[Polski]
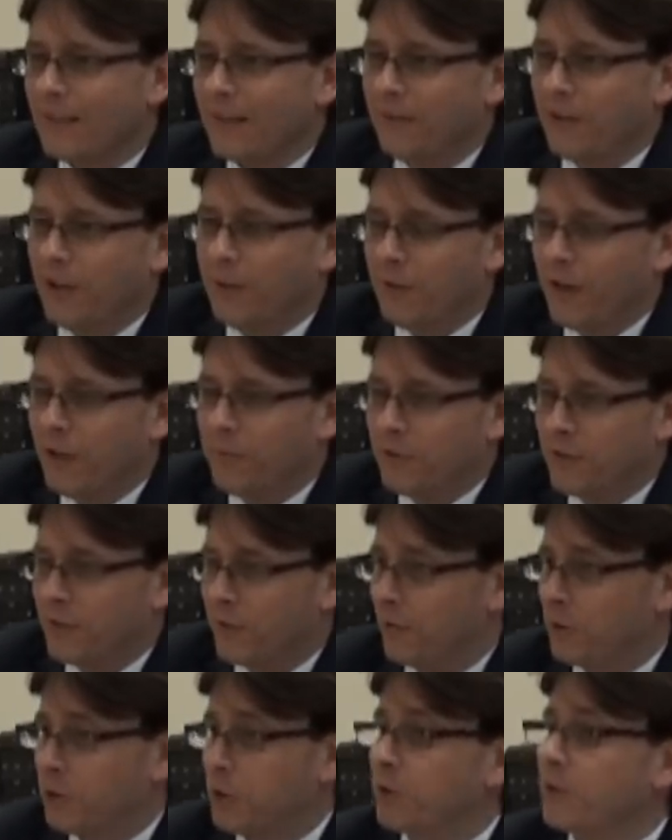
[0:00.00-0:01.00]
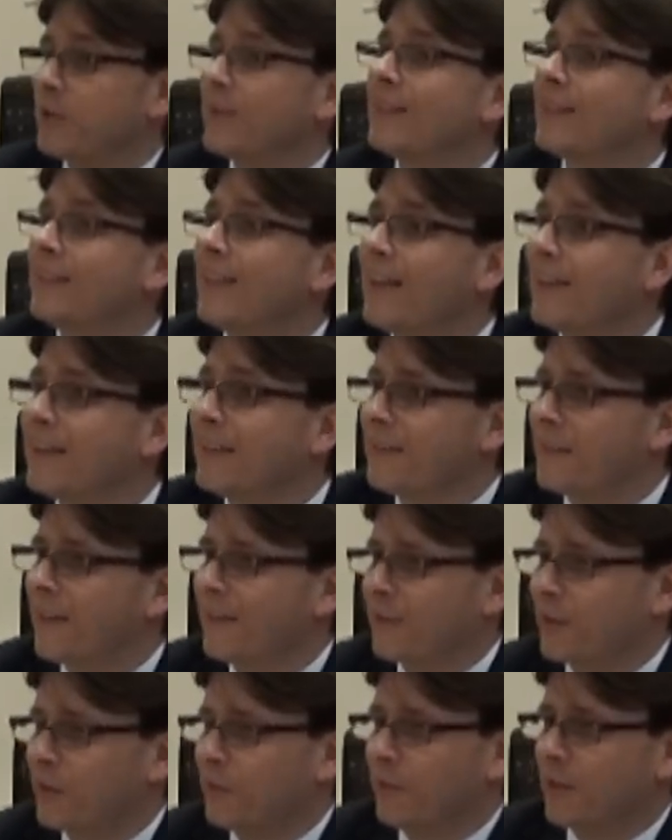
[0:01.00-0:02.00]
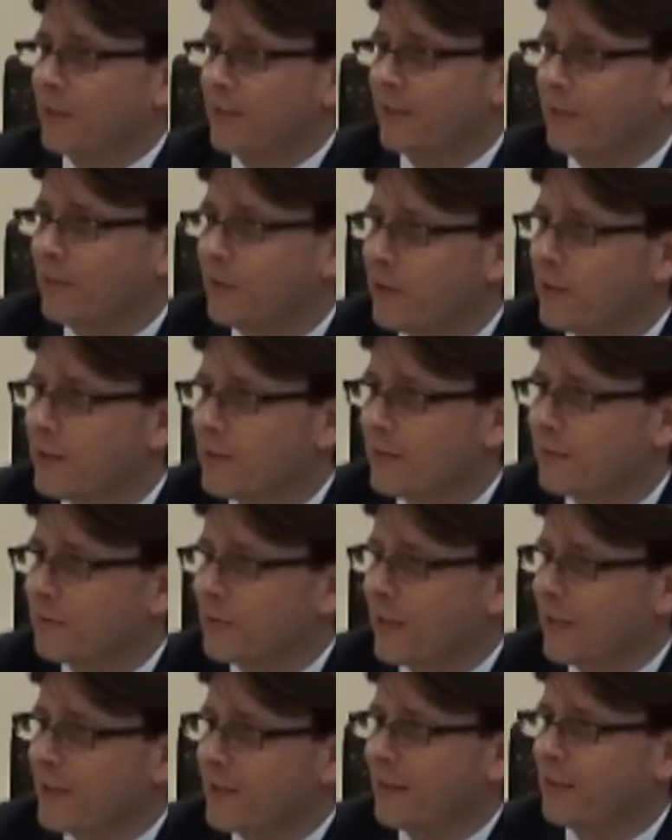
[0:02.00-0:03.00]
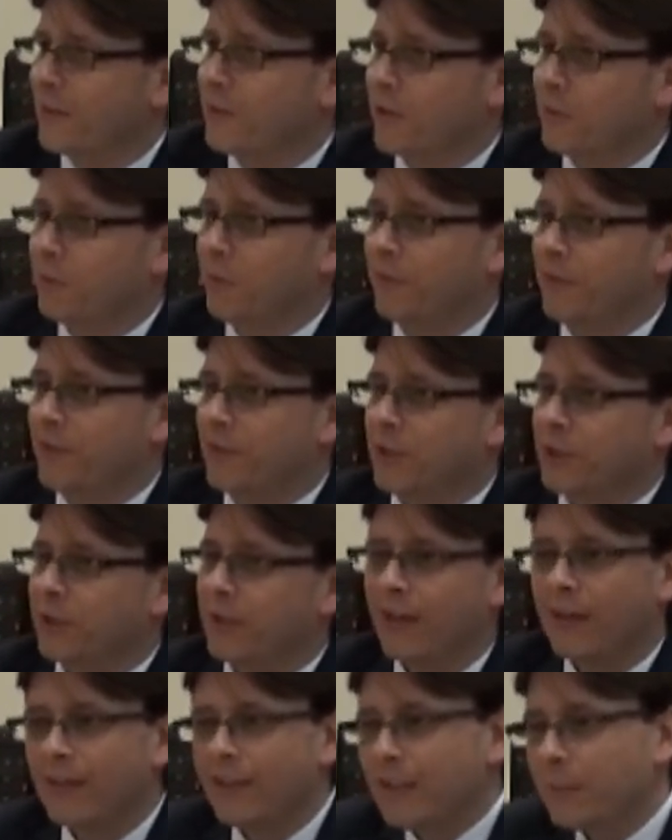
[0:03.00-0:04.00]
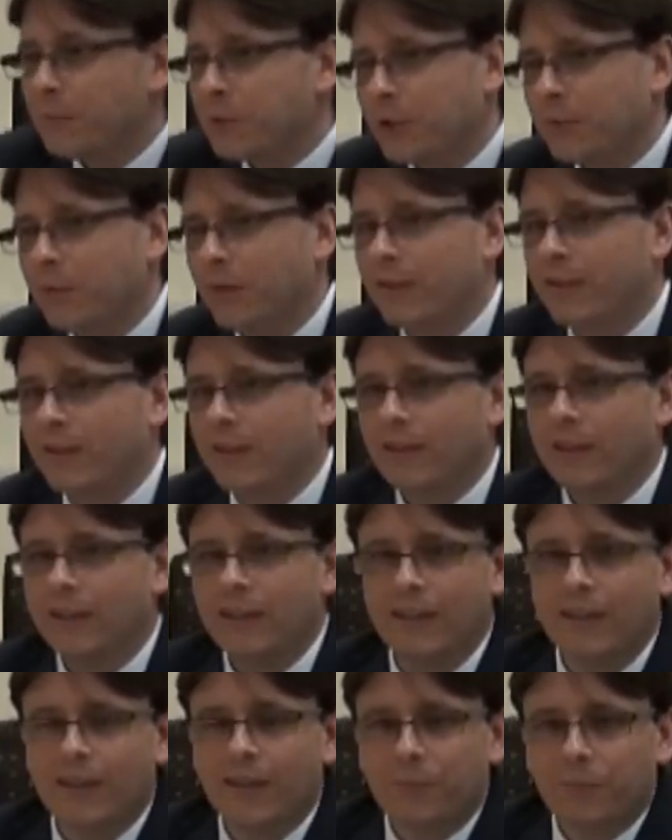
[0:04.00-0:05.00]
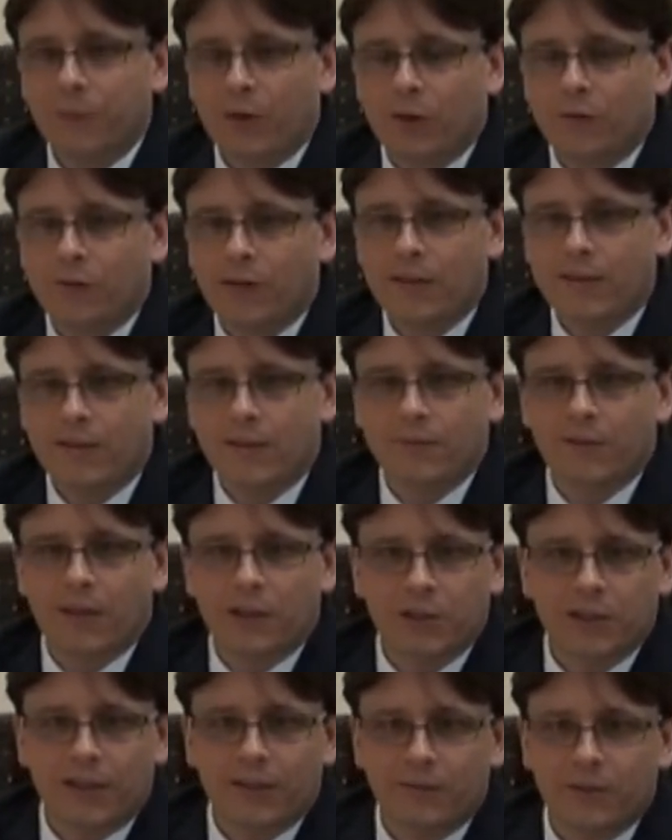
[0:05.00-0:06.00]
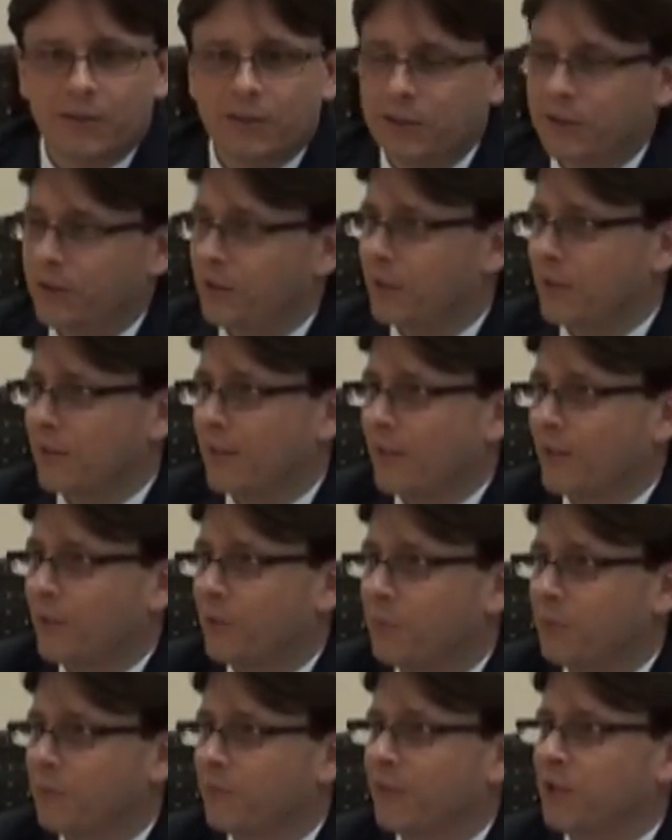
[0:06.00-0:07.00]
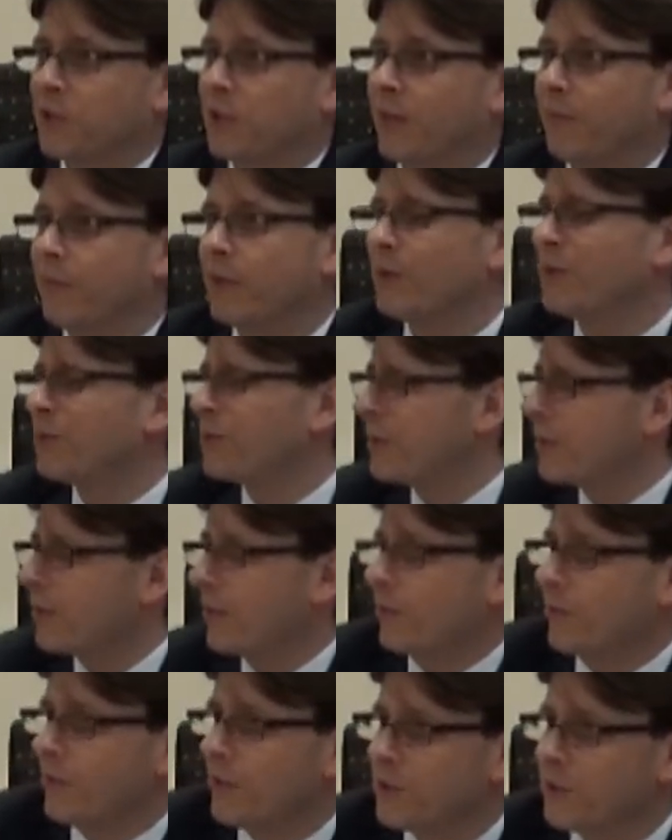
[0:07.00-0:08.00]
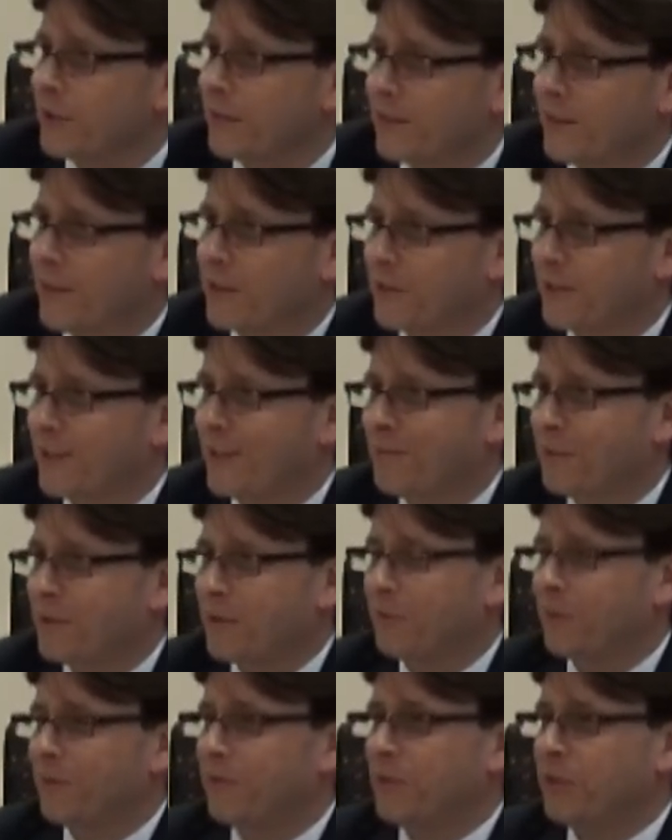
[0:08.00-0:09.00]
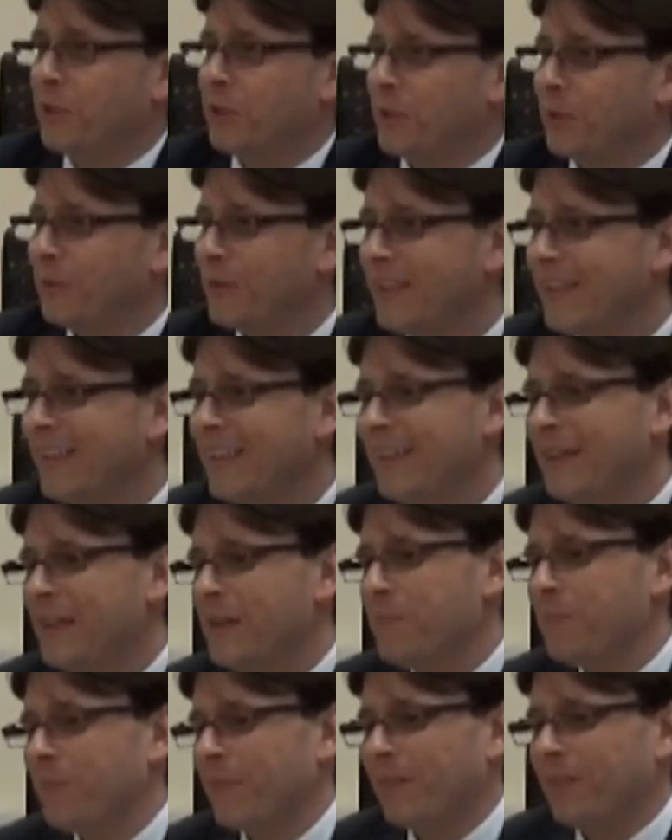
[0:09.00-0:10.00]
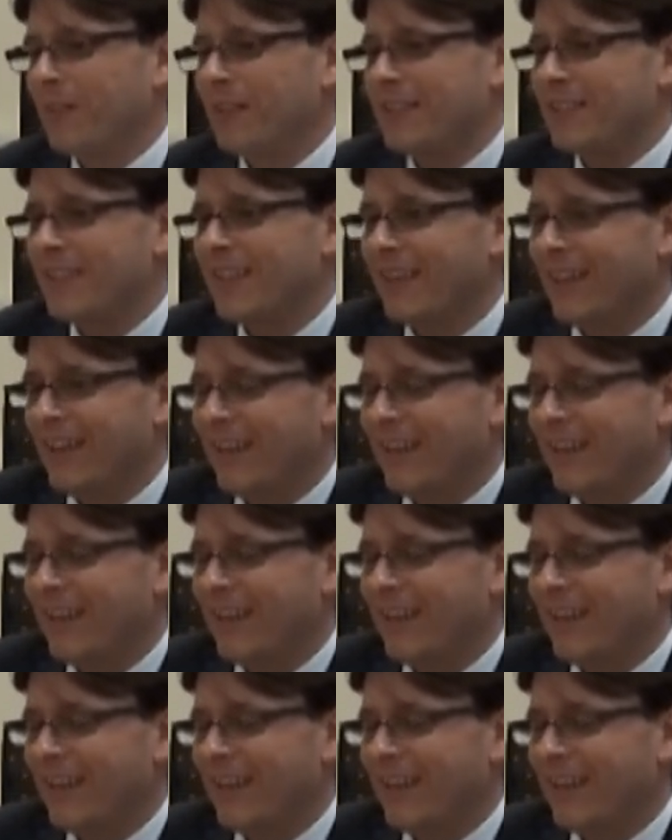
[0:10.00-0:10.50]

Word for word: tej małej miejscowości, to jest ten Jan Kowalski, to jest wskazanie osoby fizycznej, ale na przykład Jan Kowalski z Warszawy, dzisiaj się znajdujemy w Warszawie, no już niekoniecznie wskaże nam osobę fizyczną. Więc